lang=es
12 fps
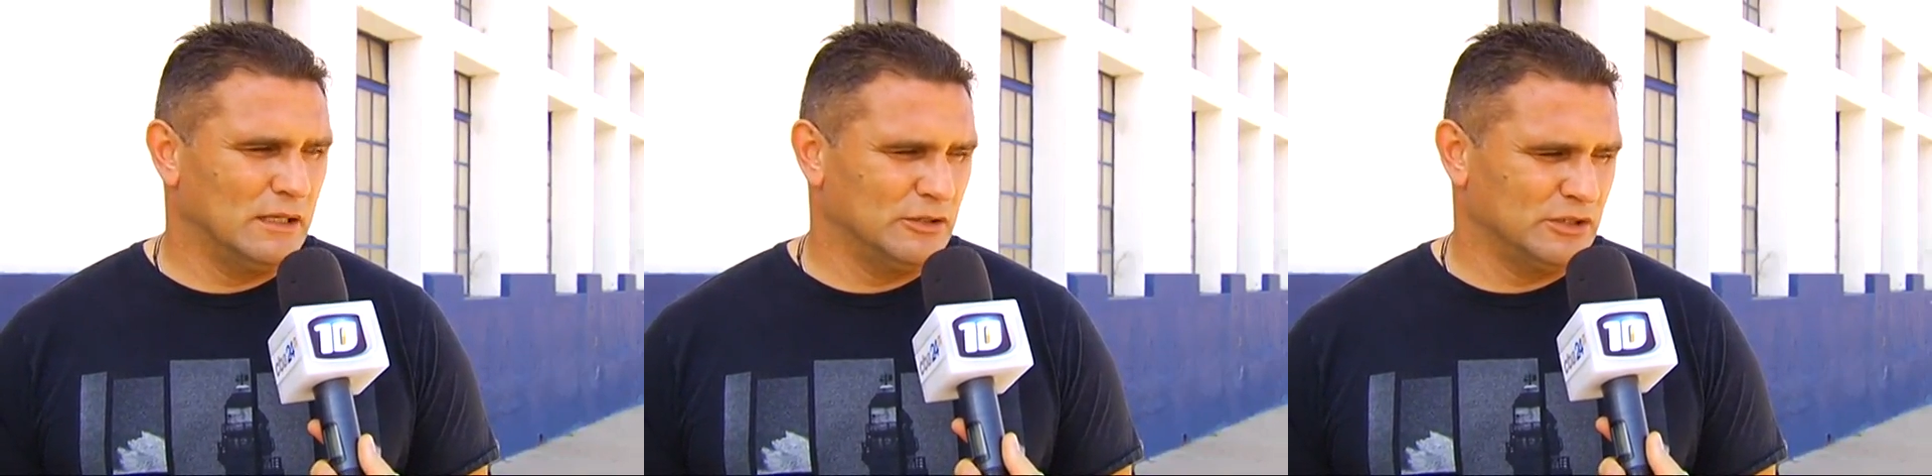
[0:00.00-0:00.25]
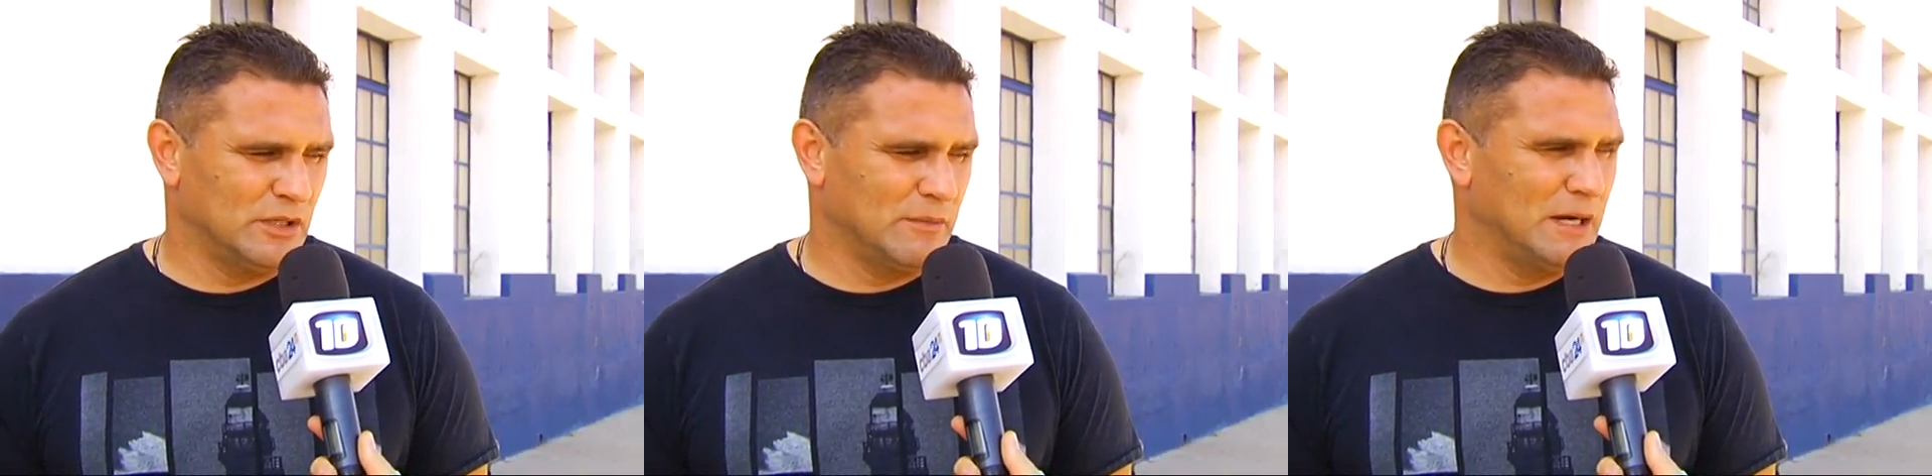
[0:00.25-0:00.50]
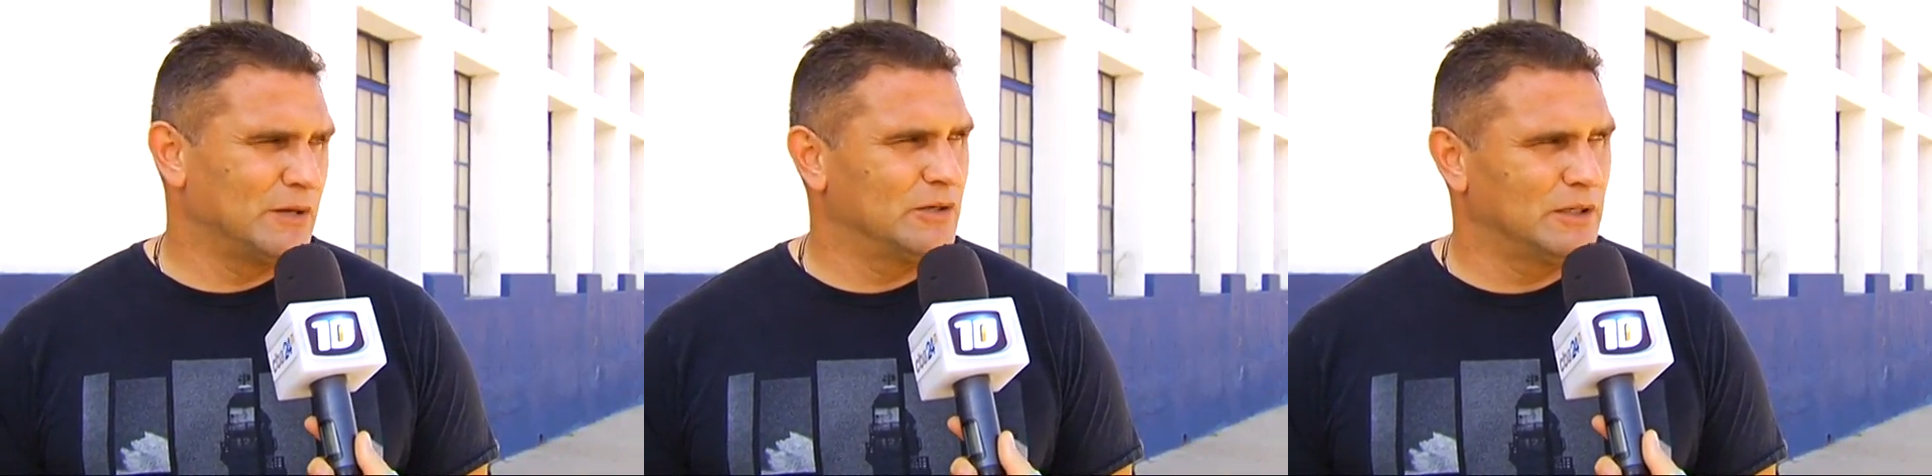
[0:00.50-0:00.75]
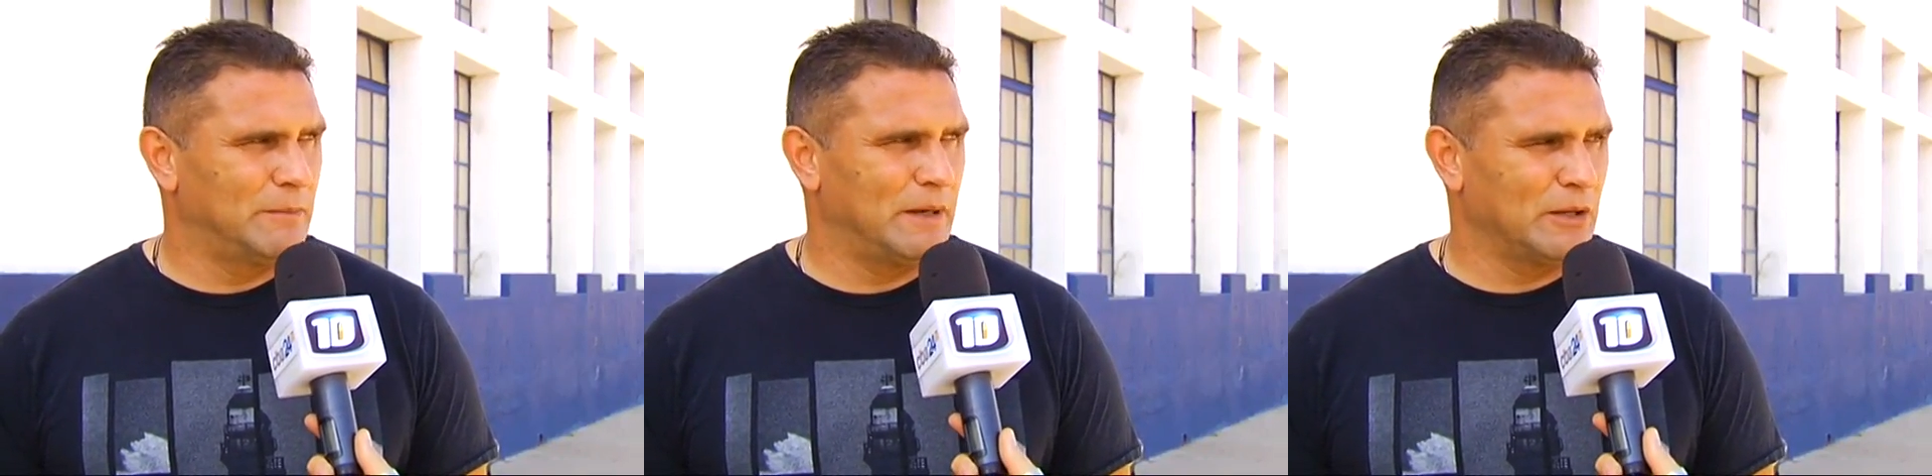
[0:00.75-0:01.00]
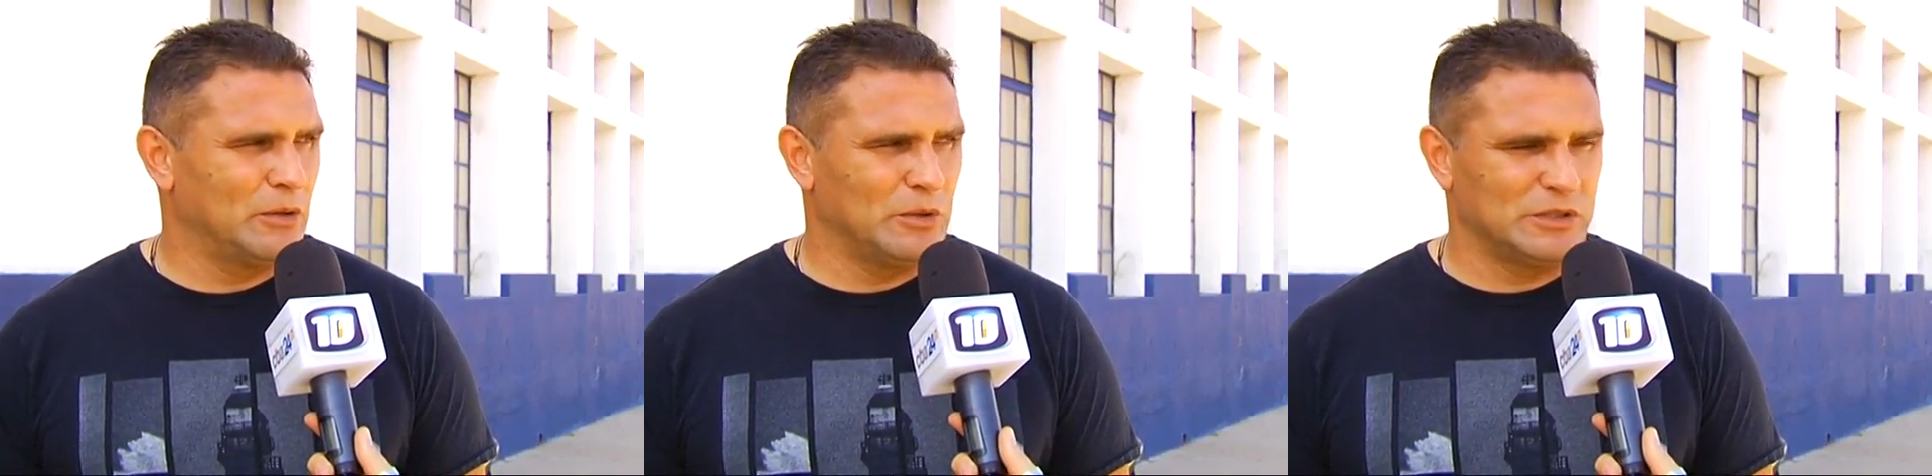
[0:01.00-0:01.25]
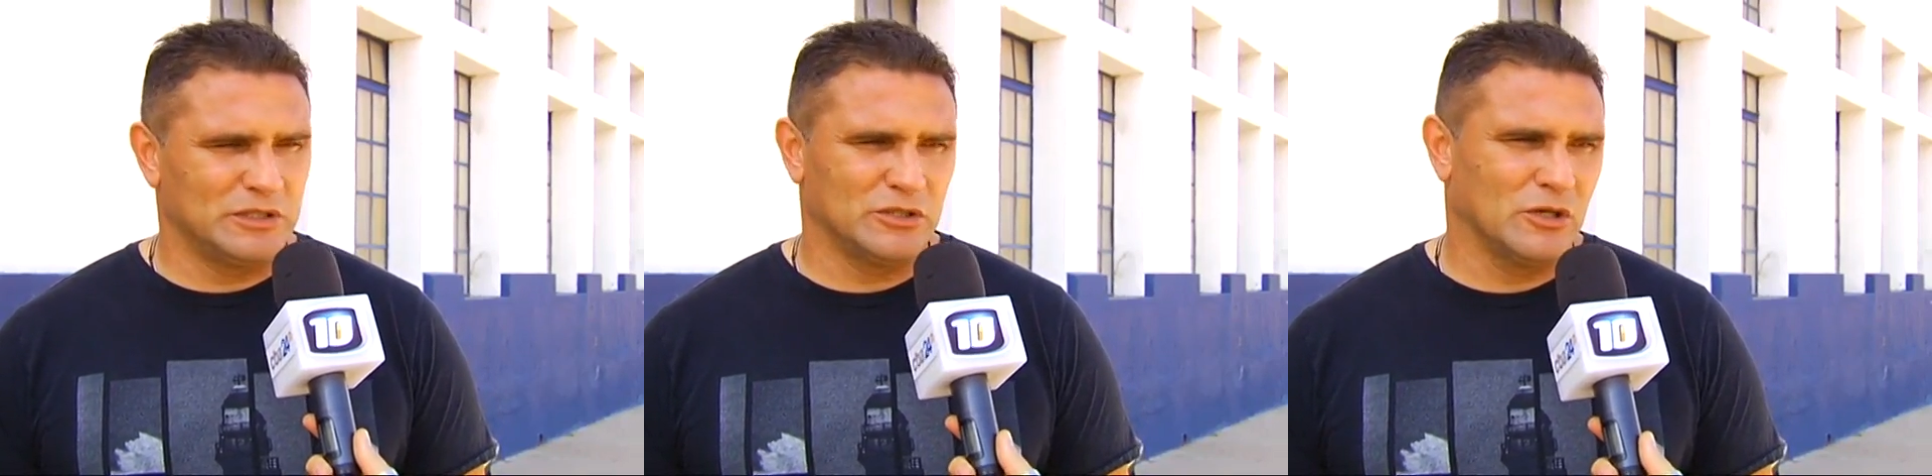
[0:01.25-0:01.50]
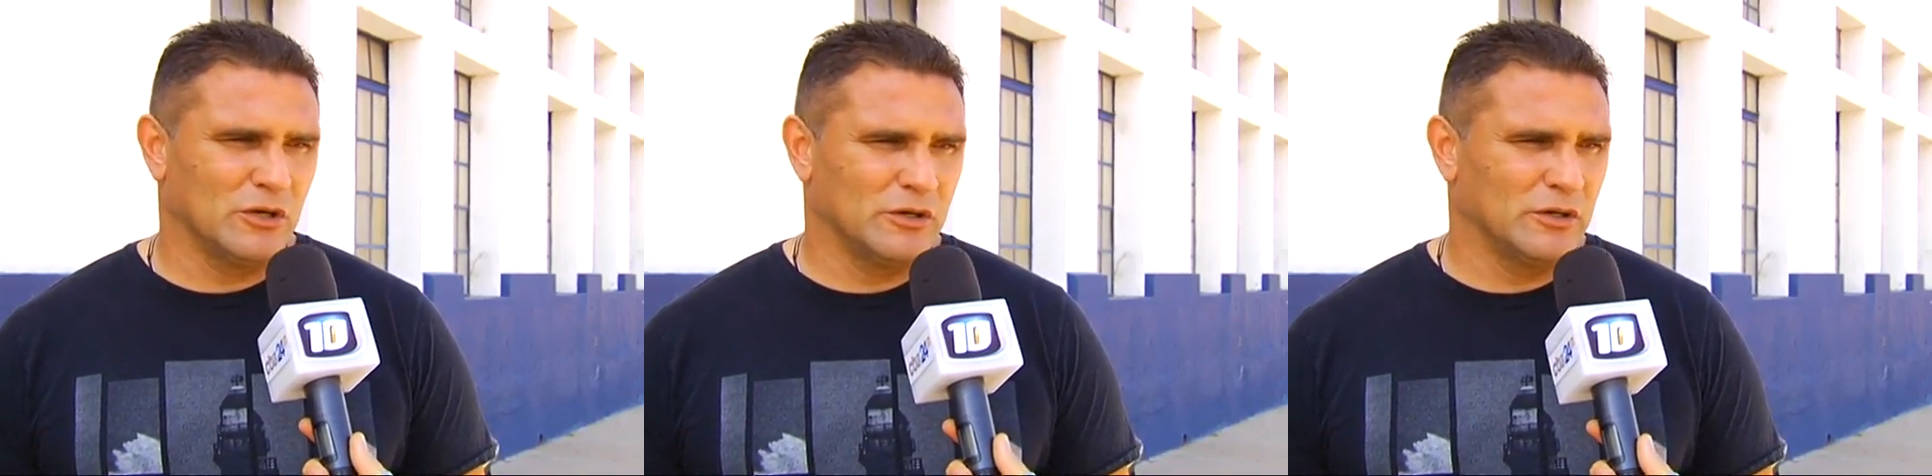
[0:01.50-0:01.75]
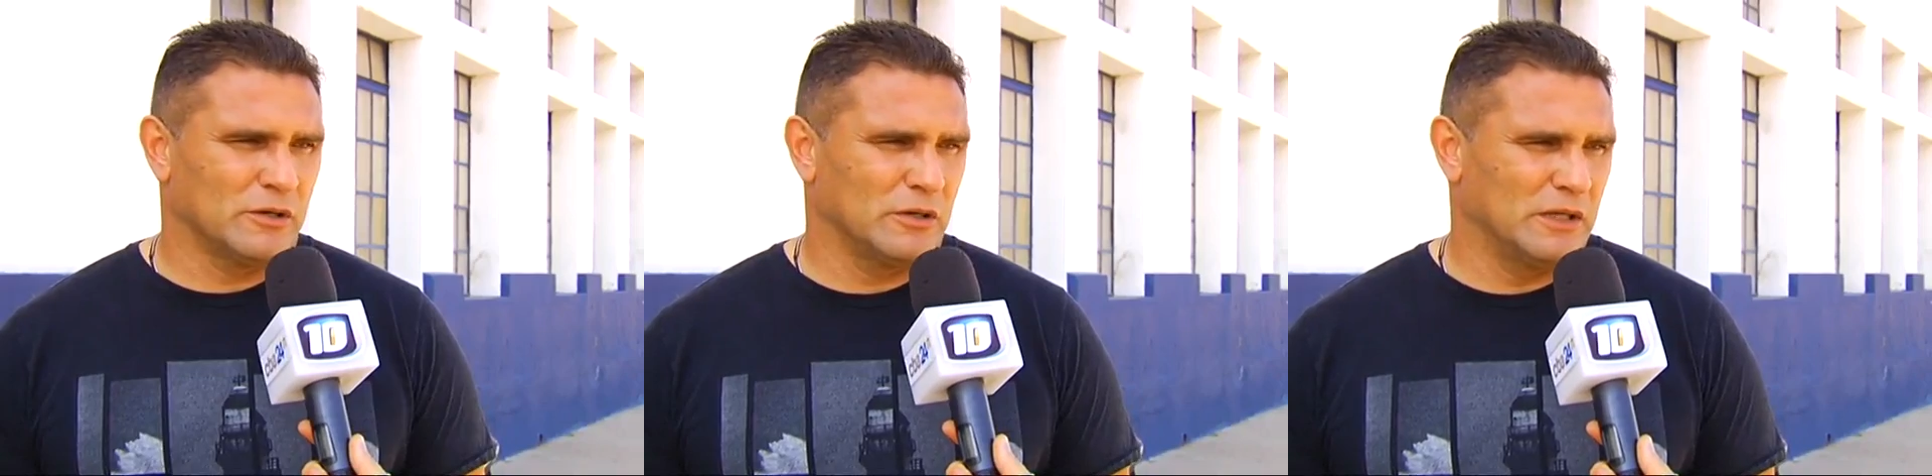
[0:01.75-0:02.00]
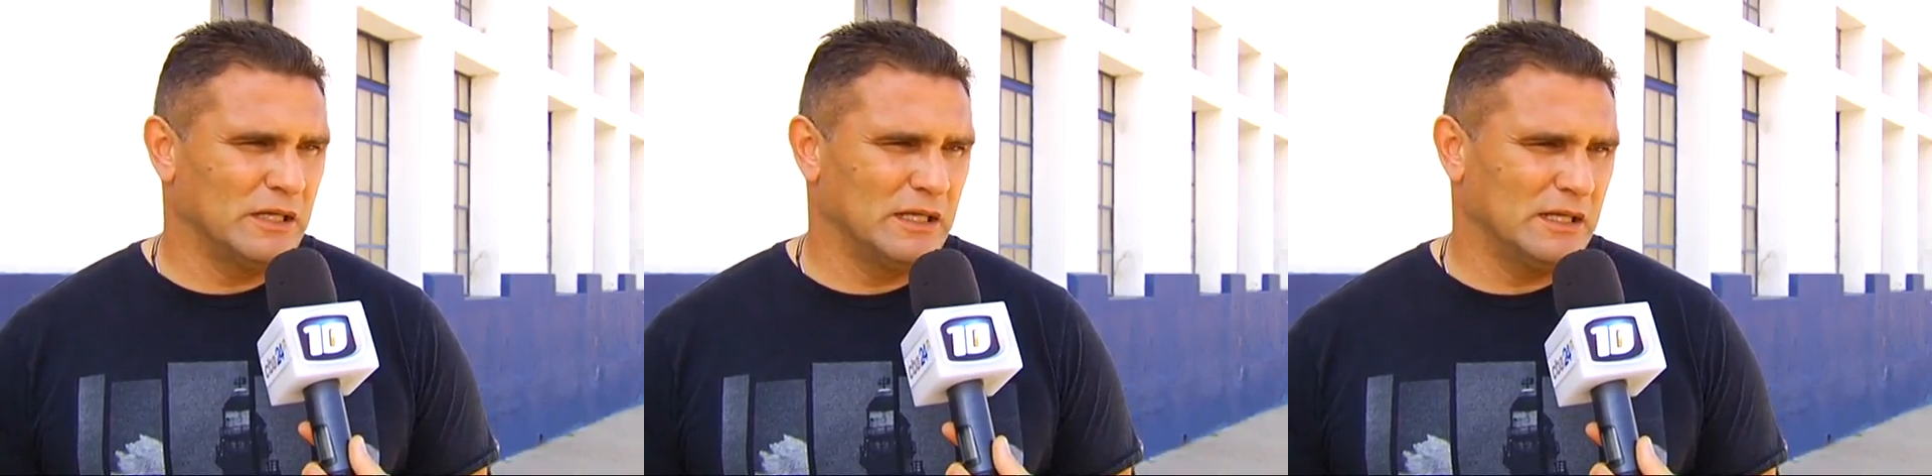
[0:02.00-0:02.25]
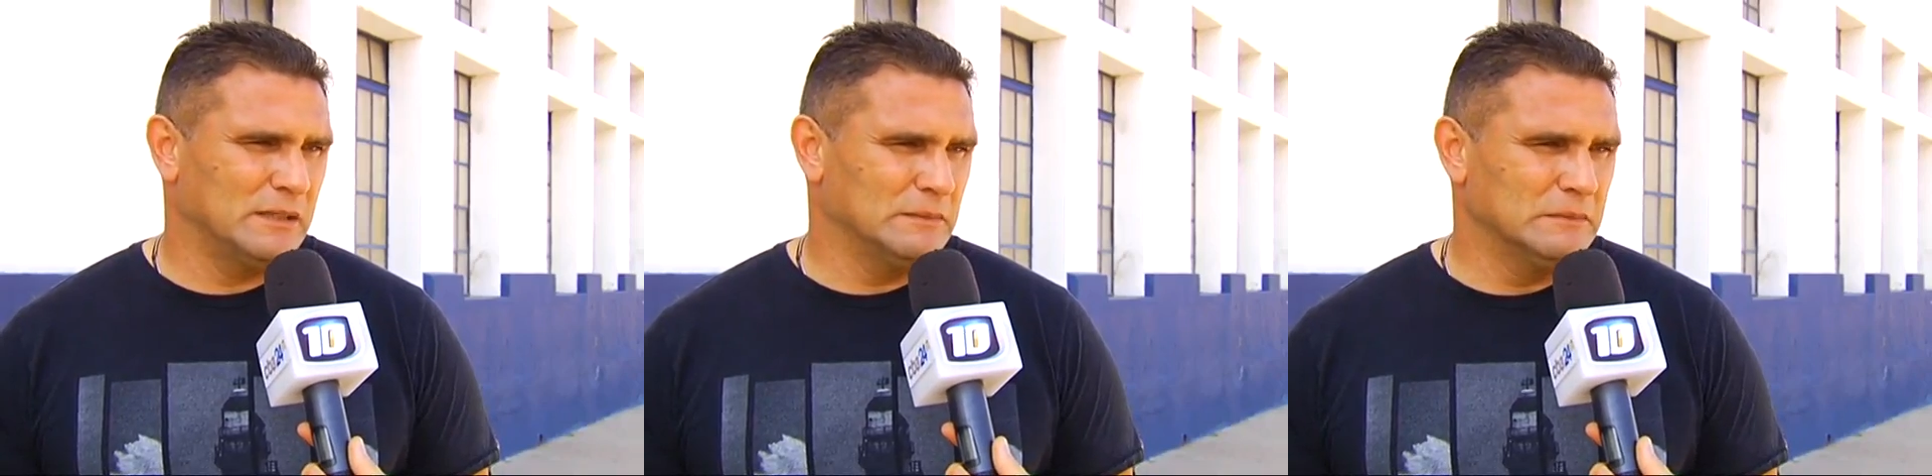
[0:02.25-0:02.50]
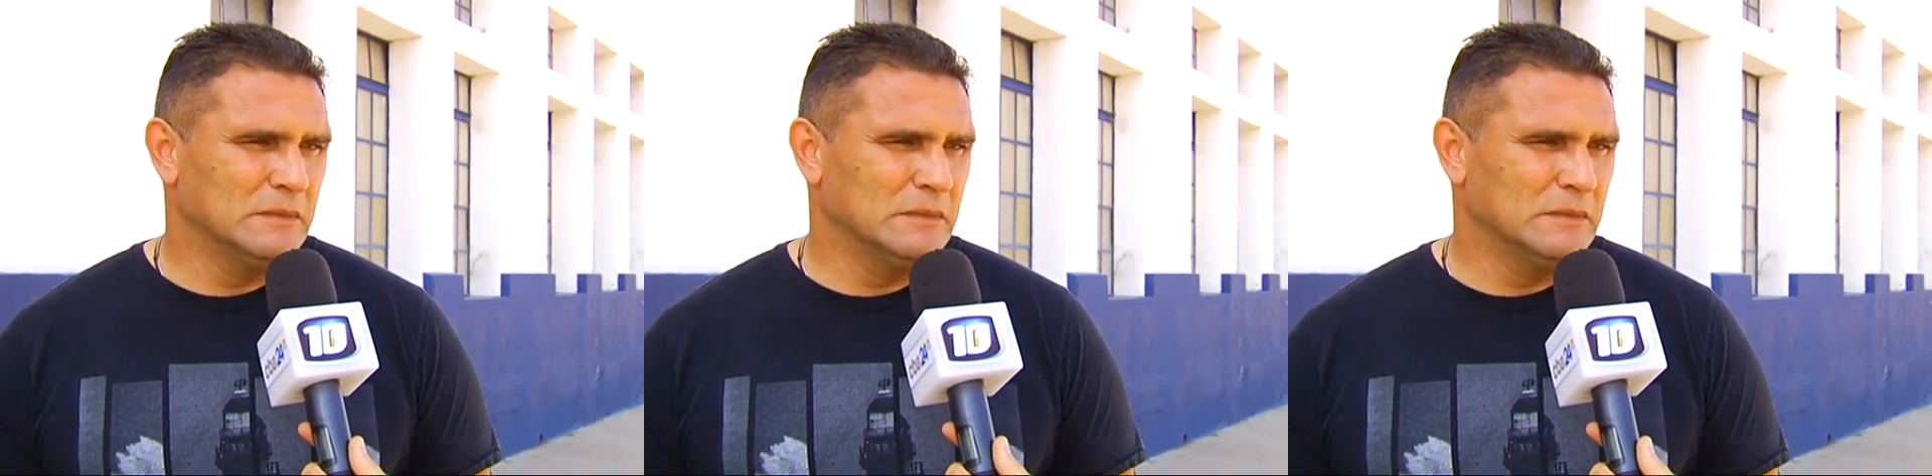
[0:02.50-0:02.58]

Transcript: los hermanos de Perduti, yo los conozco de,